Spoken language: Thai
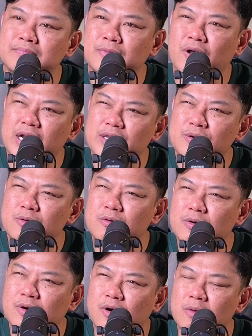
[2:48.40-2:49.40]
ตอนอายุ
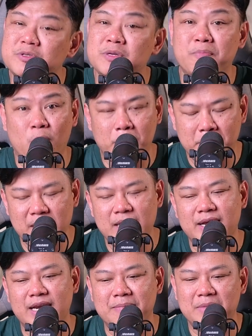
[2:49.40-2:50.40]
ครบสิบหกปี
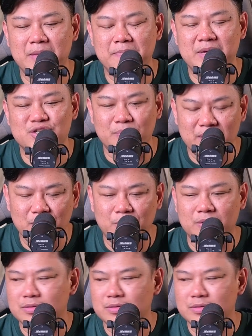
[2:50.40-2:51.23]
ครับในปีสองพันหก